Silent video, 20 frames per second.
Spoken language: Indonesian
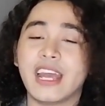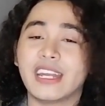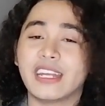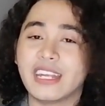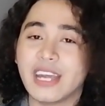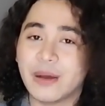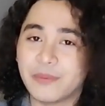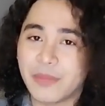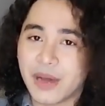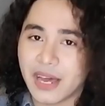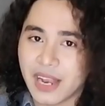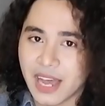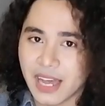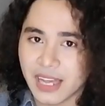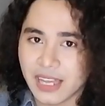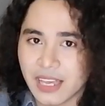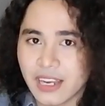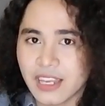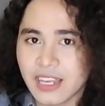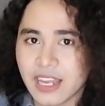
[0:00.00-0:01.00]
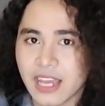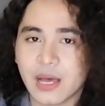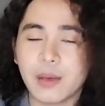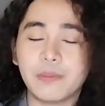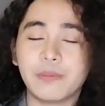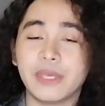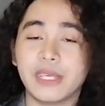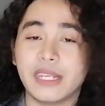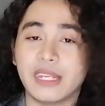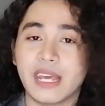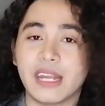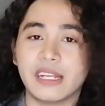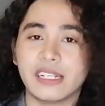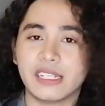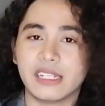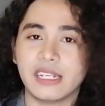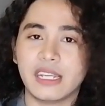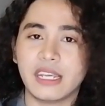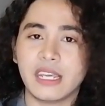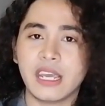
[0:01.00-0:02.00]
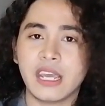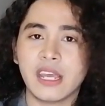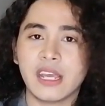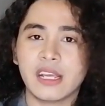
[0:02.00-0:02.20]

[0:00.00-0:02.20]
Dan pada akhirnya Pidian di sini